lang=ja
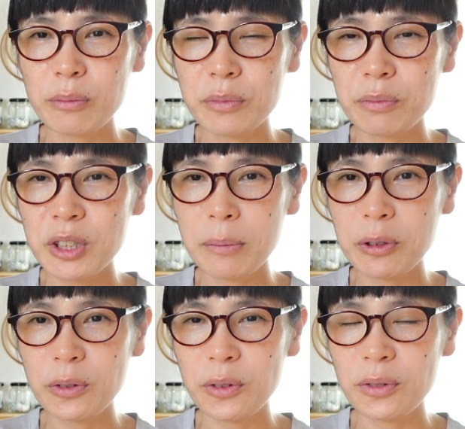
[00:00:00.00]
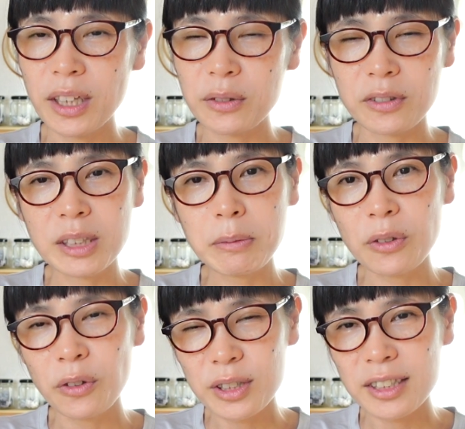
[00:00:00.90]
う胸元あの首
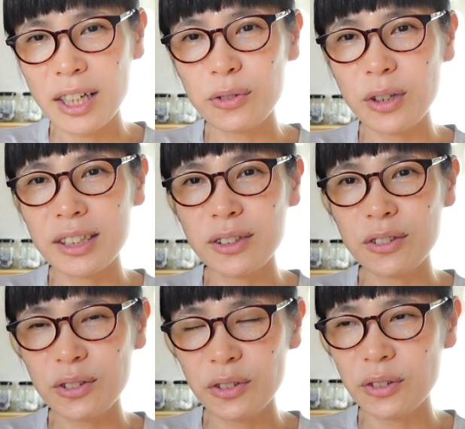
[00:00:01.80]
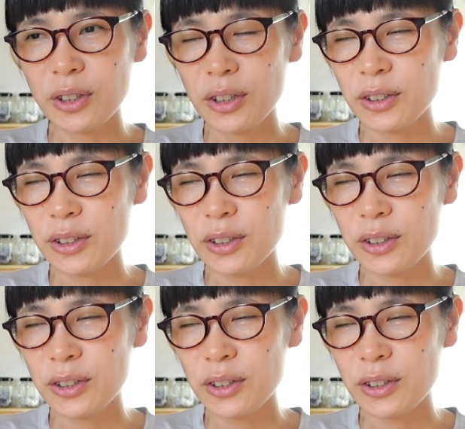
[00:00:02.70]
の近くとかにすると